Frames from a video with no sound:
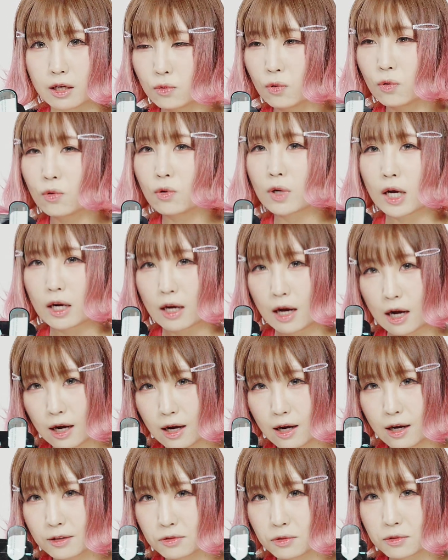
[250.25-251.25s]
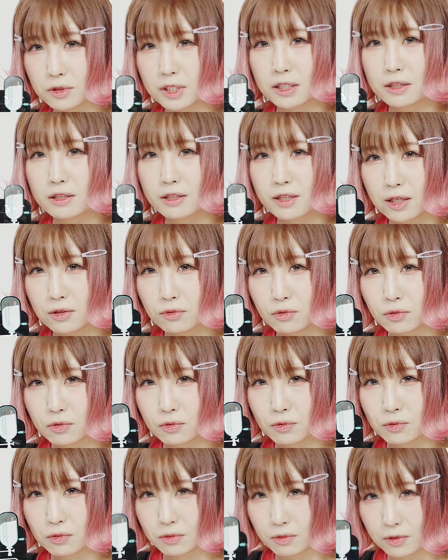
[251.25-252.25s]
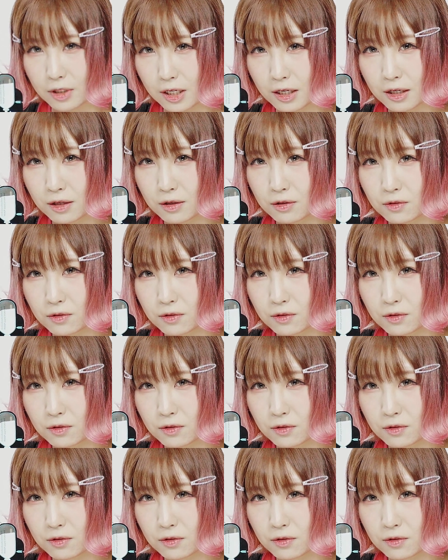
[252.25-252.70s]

効果がちょっと絶大ということで